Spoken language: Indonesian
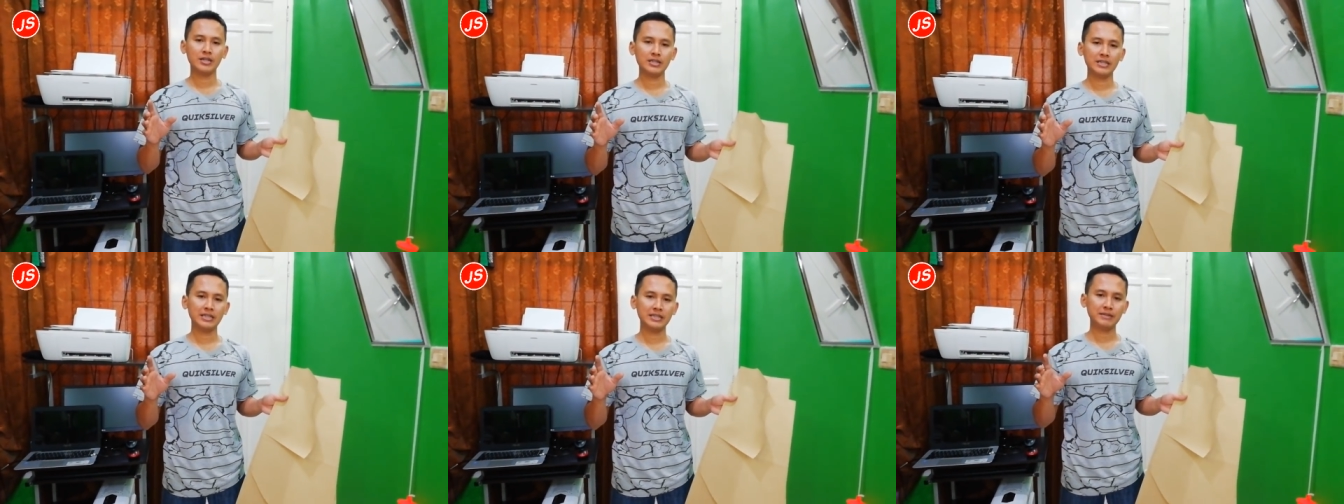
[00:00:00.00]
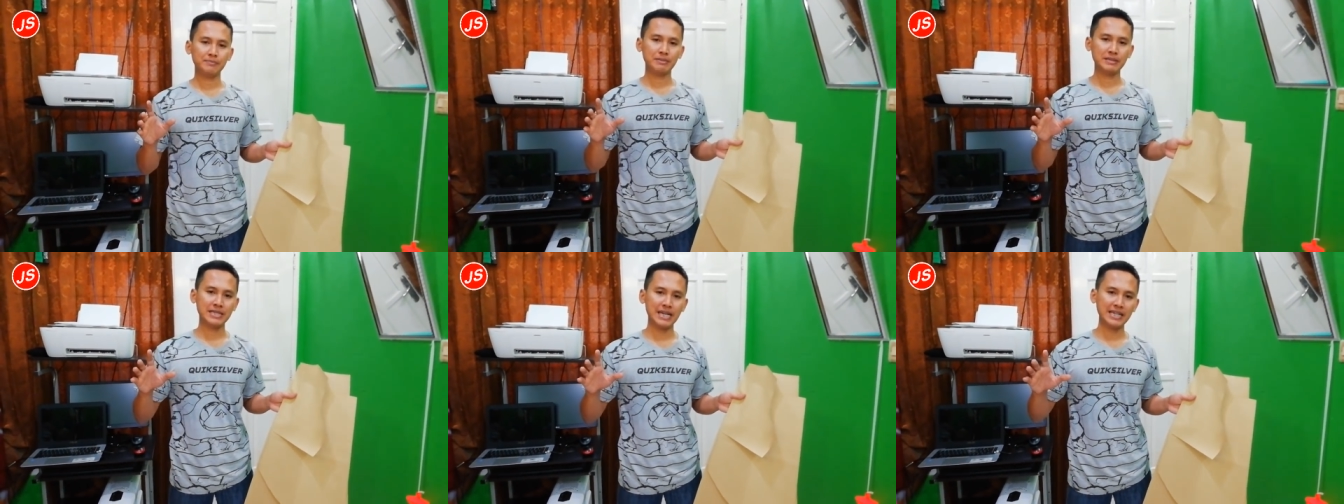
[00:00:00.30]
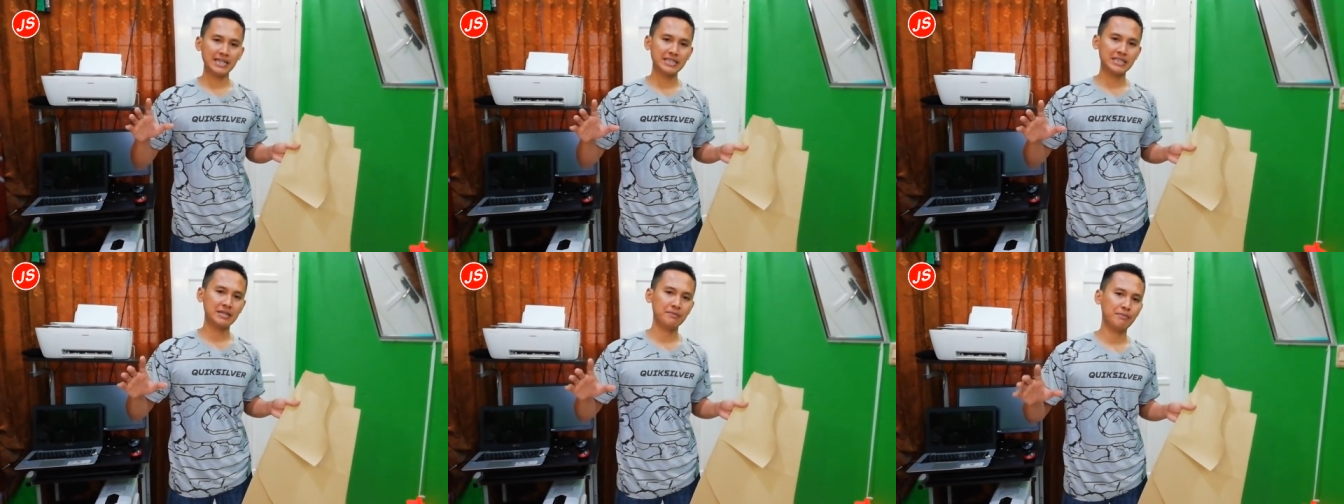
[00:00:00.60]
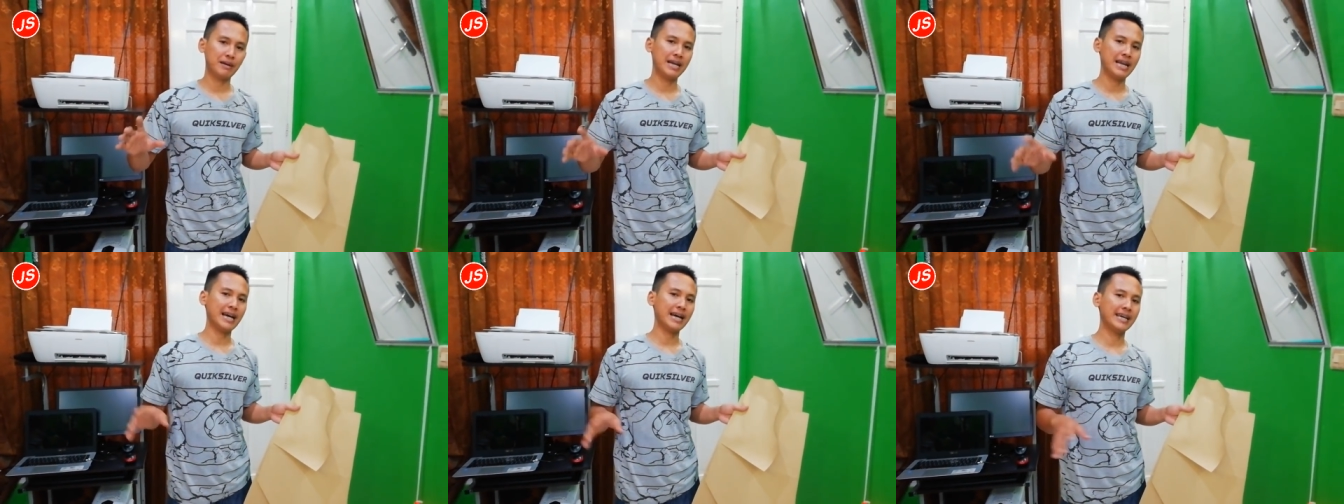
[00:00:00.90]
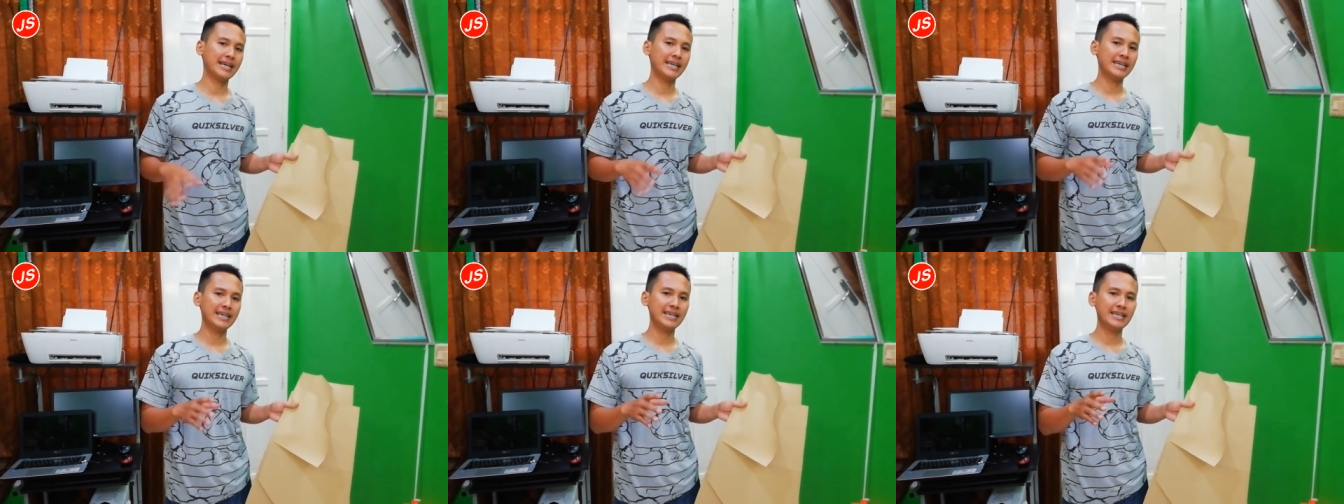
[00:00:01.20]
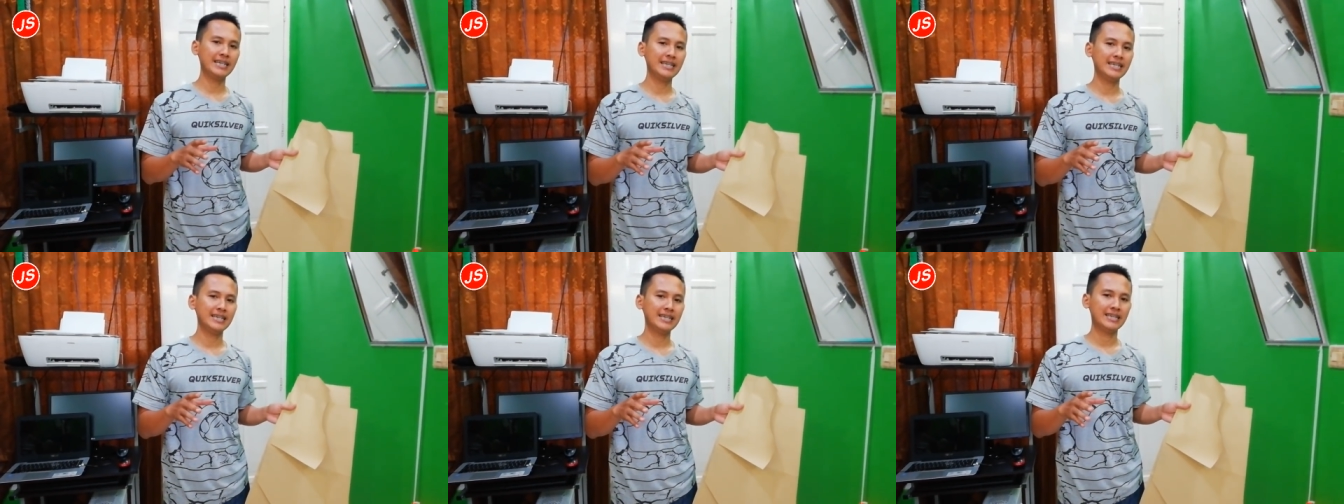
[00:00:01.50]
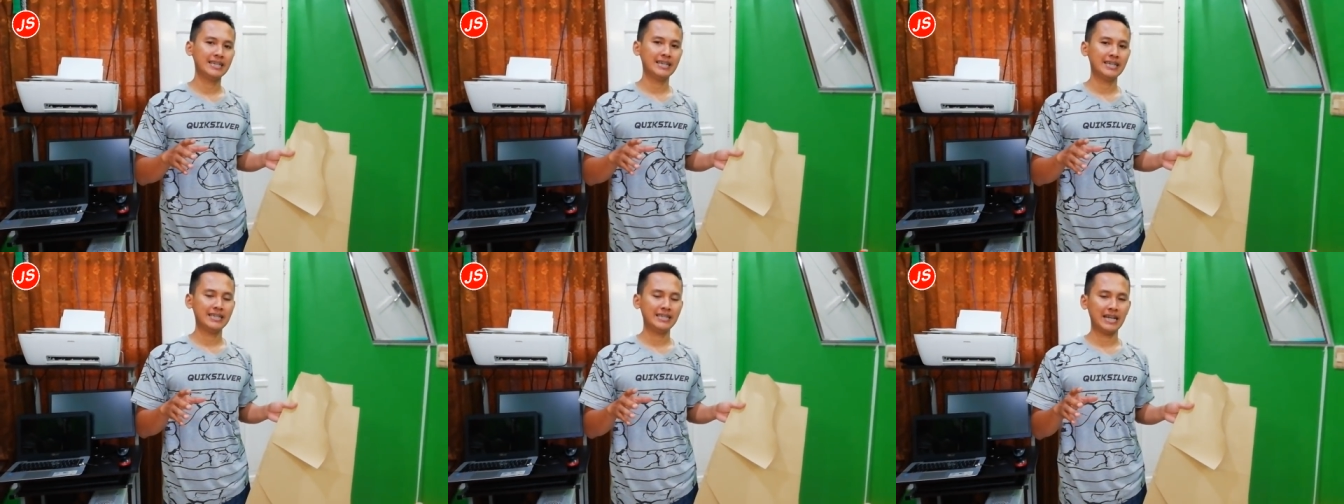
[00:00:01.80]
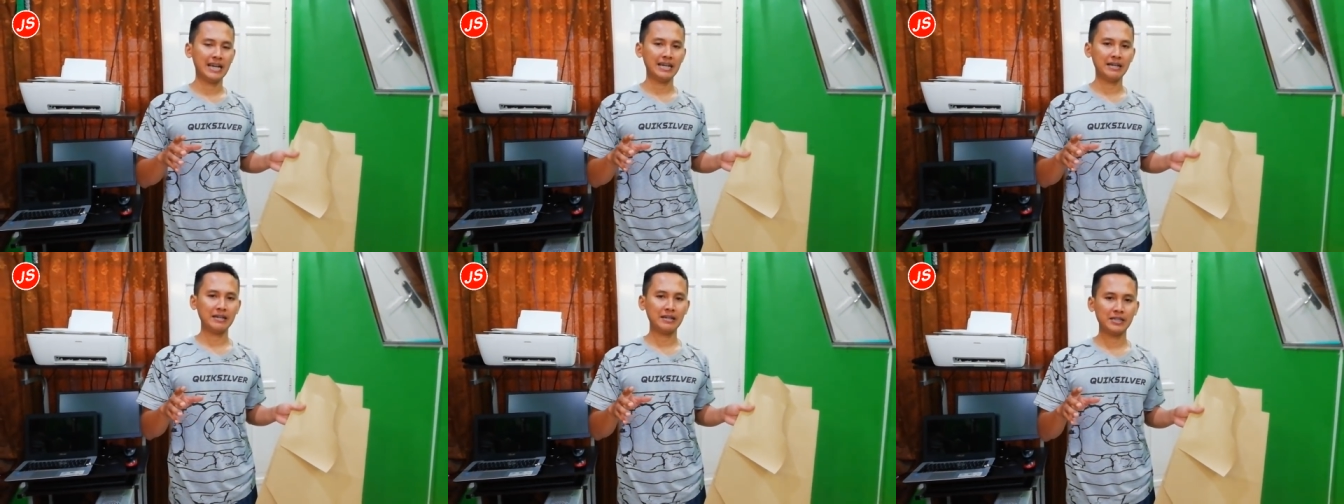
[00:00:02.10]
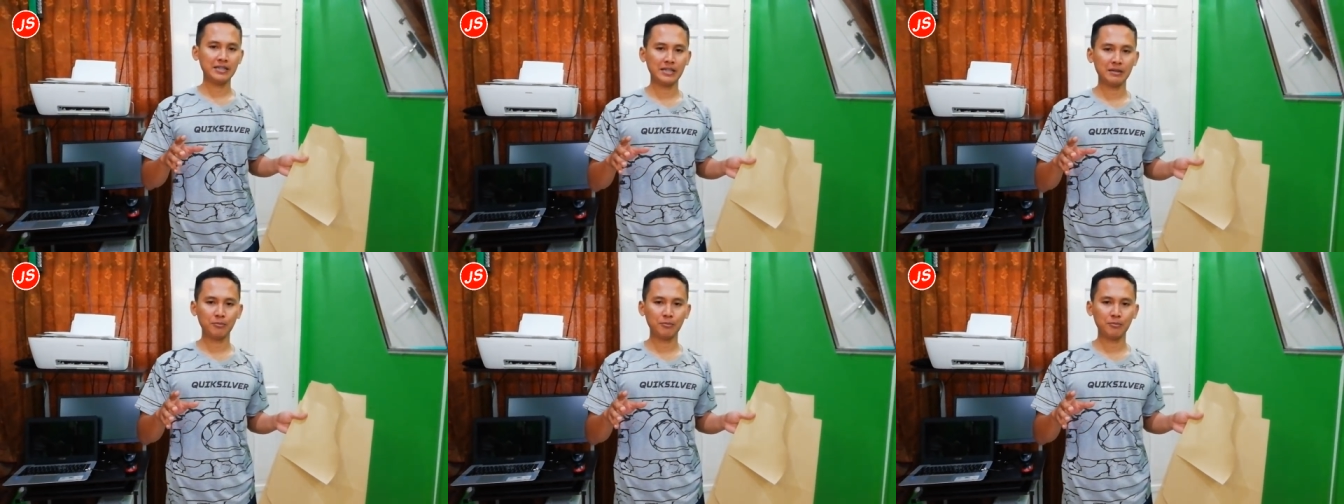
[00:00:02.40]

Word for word: di, bisa disimpan lagi dan di